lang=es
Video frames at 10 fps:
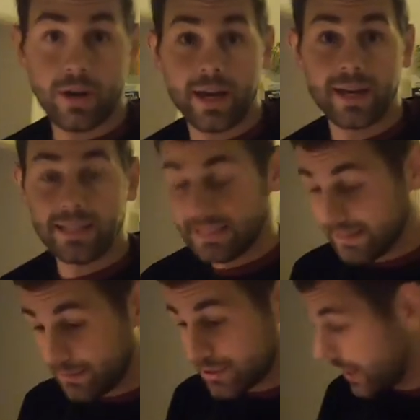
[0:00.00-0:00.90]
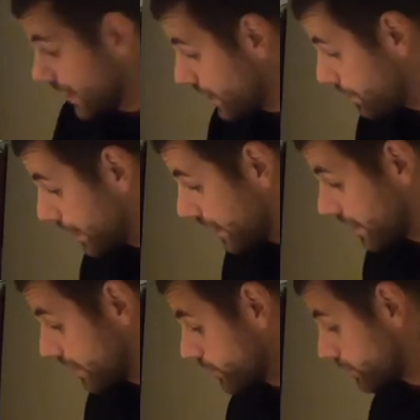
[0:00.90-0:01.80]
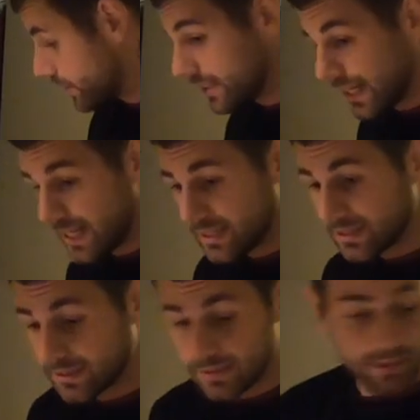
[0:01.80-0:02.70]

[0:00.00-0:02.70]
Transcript: ¿Qué? Estamos aquí, ¿qué os parece? ¿Tortitas?